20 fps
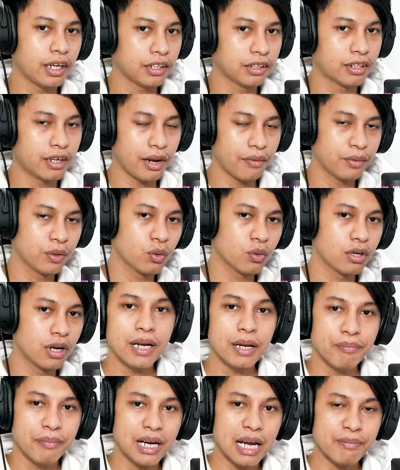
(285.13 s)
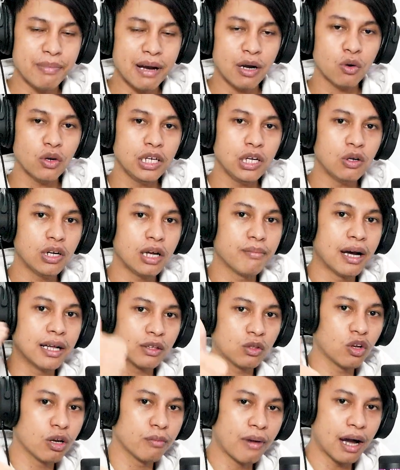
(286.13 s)
drive juga pendapat aku ini udah
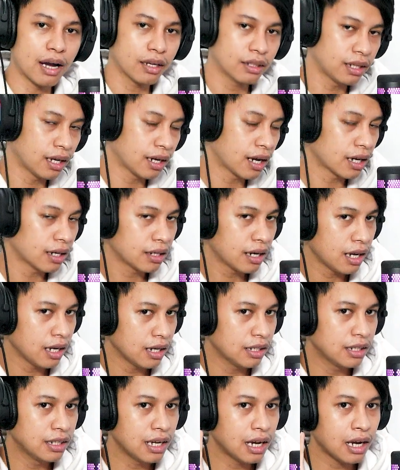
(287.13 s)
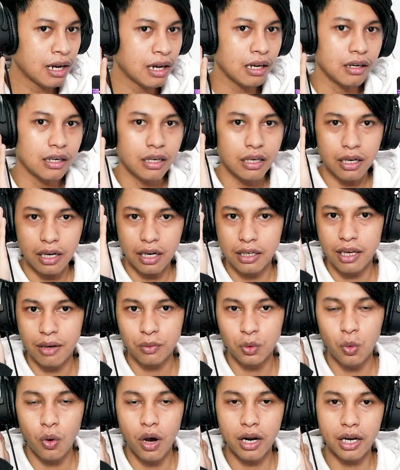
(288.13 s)
mantul banget ya karena dia uh, kedap
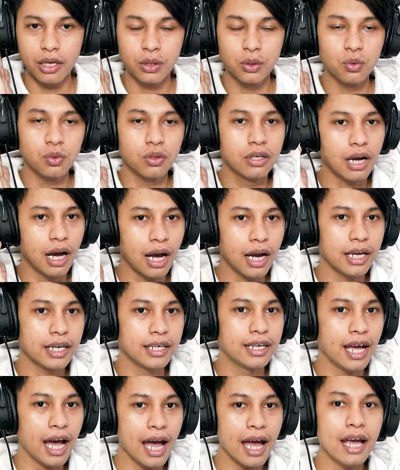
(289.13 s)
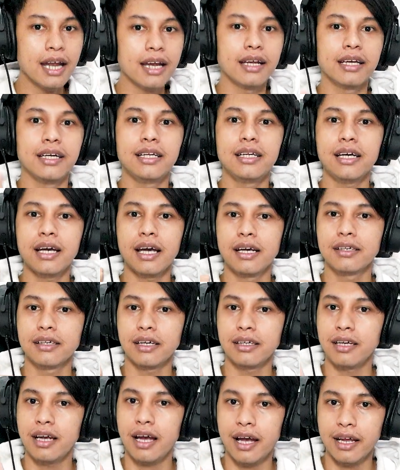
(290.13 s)
suara juga dan ini
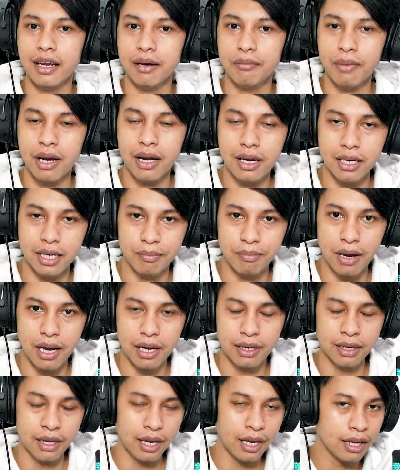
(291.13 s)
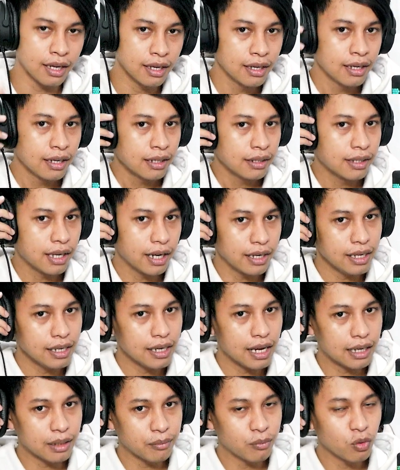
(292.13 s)
handsetnya enak banget dipakai jadi
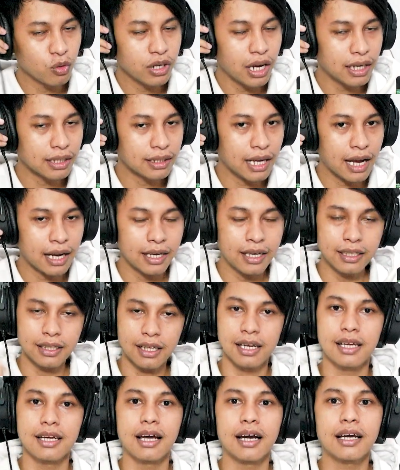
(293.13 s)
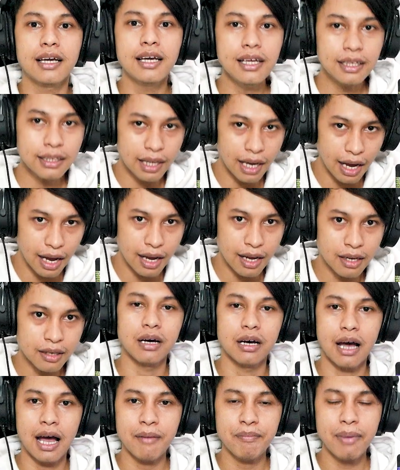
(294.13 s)
nggak mudah sakit telinga
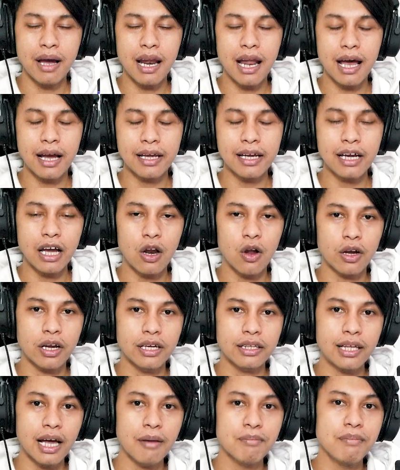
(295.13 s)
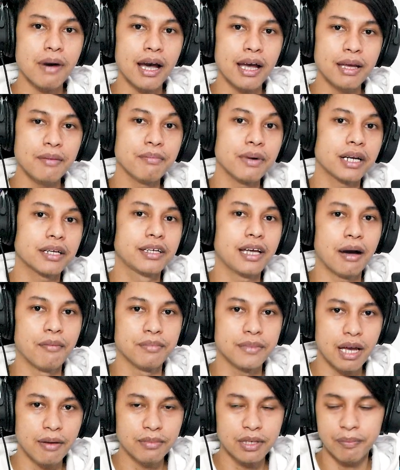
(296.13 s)
kita, apalagi kalau kita main
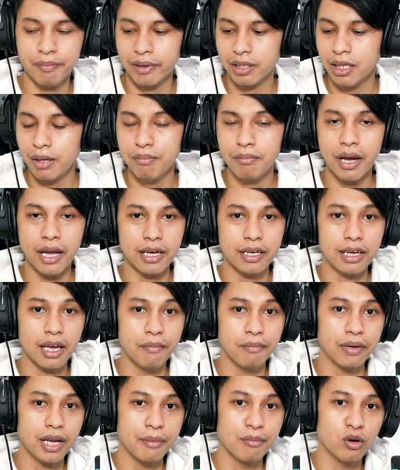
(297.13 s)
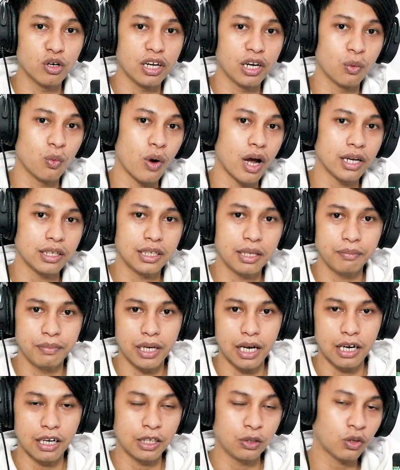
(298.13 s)
berjam-jam seperti main game-game modern warship
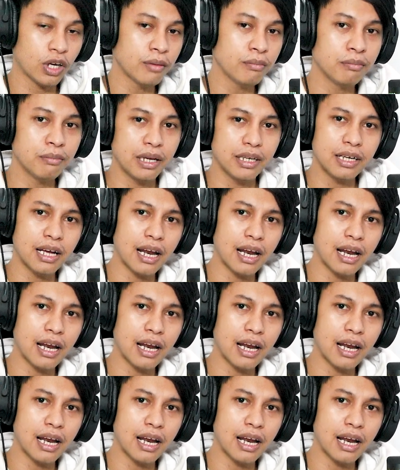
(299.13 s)
ya itu kan mainnya